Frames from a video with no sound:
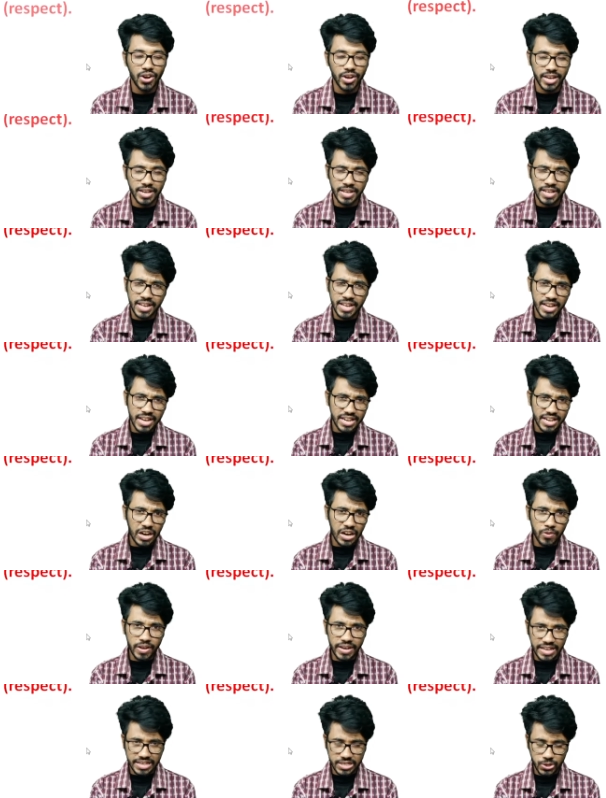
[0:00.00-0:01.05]
ওকে
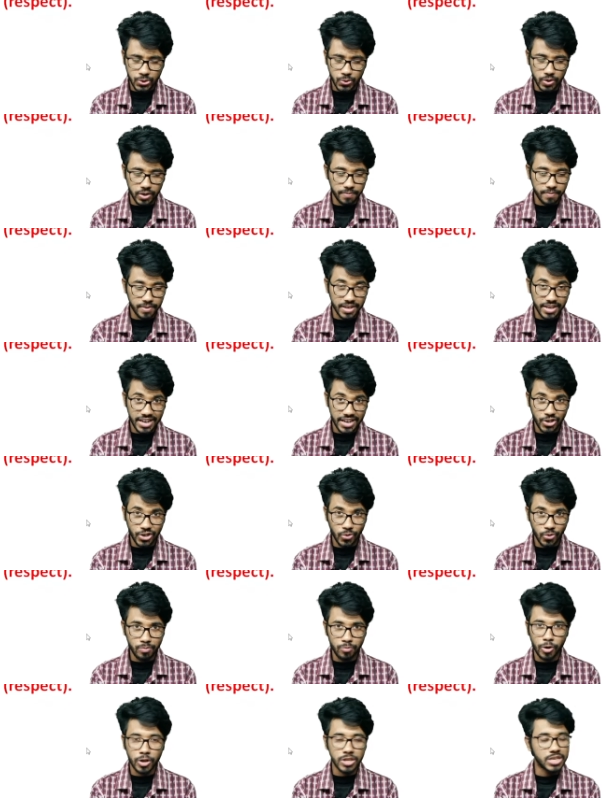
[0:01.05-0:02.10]
নাও দ্য নেক্সট ওয়ান এটা
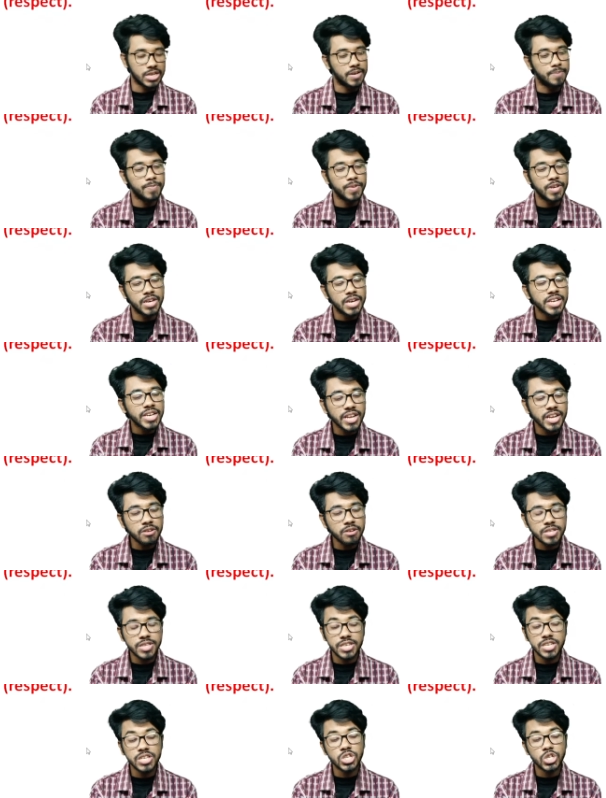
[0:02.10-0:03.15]
খুবই মজার সেটা
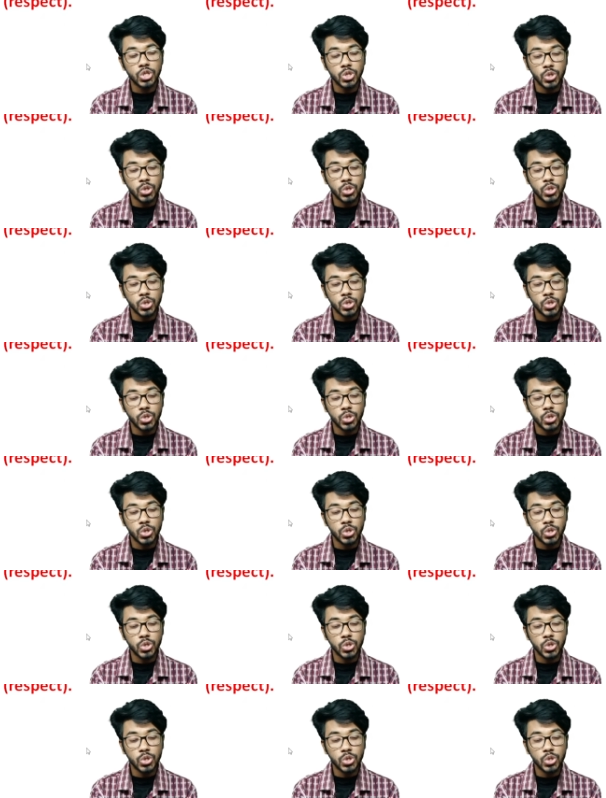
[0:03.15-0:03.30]
হচ্ছে